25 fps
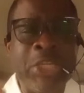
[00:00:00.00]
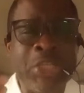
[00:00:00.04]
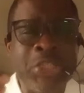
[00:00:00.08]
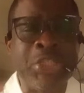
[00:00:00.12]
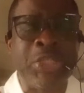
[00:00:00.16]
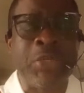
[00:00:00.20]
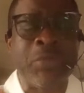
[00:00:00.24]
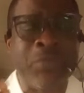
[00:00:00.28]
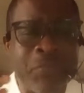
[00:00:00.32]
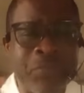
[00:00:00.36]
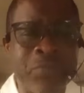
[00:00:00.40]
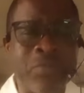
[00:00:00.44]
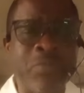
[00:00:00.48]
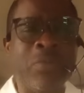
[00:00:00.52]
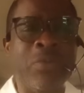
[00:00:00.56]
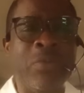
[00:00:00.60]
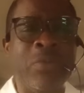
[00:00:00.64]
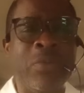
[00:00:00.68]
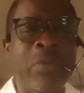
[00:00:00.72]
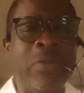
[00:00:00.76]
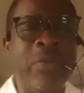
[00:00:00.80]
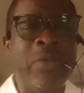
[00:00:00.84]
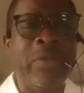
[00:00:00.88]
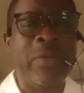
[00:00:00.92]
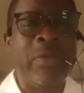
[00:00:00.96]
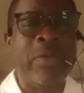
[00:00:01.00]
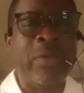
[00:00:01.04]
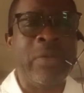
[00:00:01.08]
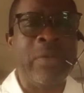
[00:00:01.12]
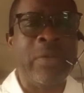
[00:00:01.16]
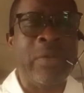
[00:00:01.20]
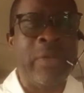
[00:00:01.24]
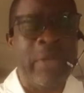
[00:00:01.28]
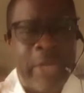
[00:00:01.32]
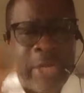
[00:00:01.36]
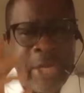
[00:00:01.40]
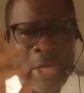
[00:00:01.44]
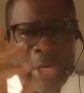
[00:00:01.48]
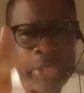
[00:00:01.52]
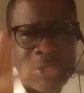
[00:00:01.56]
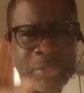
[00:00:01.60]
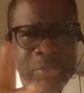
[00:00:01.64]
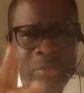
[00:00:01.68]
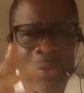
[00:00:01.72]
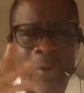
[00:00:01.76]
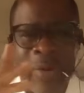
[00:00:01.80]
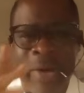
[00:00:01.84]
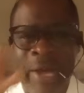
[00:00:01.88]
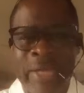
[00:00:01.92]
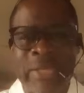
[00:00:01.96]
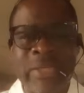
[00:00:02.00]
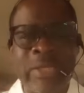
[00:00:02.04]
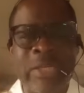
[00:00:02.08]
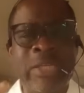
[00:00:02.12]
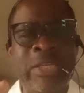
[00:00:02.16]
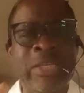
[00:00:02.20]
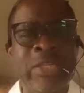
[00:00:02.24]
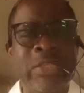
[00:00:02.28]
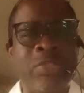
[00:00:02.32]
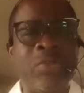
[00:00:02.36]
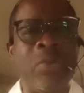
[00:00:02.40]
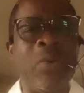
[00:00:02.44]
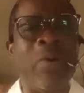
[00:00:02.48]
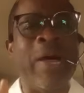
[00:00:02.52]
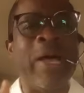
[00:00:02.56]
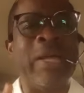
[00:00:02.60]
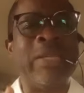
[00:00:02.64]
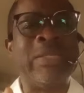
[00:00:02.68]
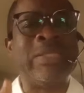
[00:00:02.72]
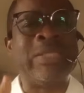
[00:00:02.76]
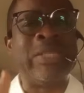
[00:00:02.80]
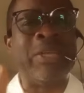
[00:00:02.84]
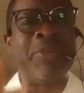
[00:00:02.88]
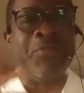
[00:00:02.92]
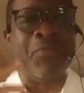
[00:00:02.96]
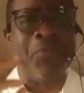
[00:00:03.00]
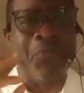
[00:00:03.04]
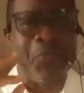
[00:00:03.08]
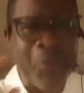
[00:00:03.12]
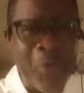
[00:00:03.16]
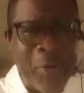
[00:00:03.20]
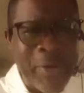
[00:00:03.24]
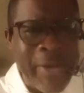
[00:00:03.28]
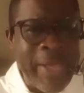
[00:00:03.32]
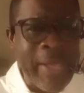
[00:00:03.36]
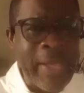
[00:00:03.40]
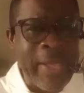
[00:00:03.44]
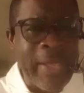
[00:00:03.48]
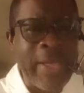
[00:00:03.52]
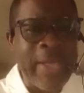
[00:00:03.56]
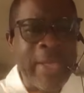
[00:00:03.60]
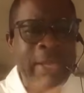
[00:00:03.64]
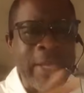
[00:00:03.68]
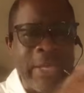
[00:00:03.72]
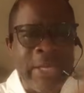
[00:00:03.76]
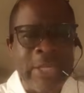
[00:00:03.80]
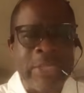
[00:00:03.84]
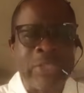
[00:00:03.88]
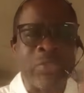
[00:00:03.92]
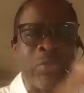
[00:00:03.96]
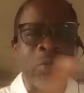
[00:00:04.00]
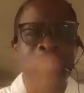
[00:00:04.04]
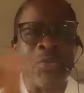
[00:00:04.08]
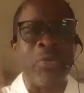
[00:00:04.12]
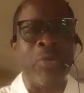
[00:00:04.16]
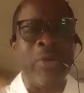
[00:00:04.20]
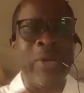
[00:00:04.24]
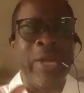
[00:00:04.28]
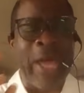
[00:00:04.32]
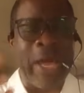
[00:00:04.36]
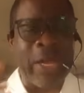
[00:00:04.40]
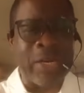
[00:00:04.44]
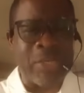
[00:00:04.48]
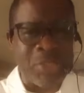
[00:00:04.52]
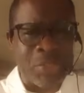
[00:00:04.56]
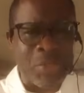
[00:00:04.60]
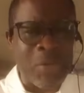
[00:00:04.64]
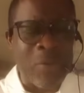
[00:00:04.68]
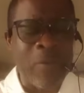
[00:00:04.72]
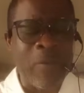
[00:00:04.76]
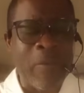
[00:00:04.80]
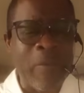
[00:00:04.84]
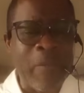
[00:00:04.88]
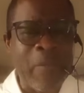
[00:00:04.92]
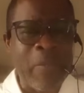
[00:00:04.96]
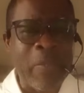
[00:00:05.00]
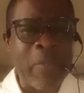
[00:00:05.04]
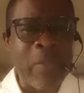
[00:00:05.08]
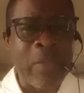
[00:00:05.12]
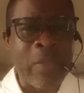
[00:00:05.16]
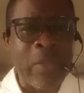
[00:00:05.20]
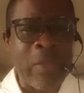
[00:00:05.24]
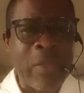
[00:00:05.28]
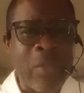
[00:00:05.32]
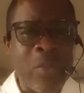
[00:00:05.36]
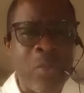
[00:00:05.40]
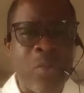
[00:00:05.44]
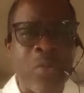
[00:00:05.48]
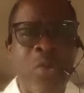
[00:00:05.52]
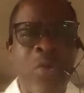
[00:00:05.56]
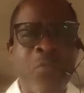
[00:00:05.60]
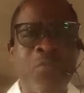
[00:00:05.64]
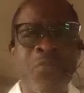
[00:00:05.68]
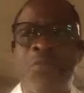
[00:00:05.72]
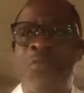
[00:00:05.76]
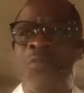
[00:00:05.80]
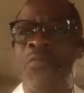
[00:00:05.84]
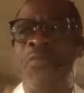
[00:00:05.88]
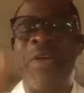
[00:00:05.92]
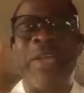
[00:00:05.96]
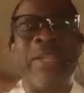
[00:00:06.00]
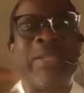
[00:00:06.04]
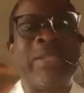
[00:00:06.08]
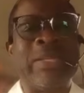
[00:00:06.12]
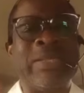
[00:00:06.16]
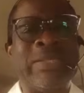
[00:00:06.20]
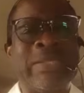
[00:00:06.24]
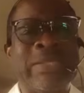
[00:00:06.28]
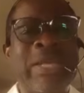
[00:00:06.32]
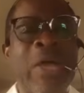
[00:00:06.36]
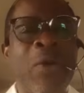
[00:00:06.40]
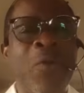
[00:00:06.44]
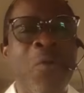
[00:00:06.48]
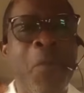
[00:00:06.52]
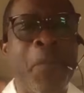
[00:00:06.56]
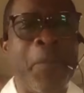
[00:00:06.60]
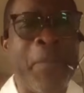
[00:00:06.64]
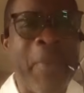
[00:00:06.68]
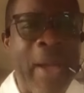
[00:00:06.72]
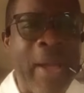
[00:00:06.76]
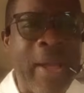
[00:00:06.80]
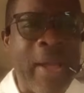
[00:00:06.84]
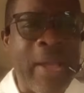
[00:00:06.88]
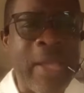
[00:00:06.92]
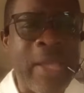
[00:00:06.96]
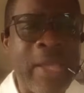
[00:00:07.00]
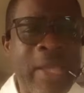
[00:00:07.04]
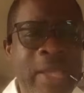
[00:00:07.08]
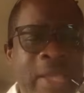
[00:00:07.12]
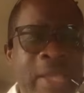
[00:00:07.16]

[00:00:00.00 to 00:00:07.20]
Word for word: chez vous. Ils, sont, ils ont assez volé, ils ont de l'argent. Que vous faites ça ou pas,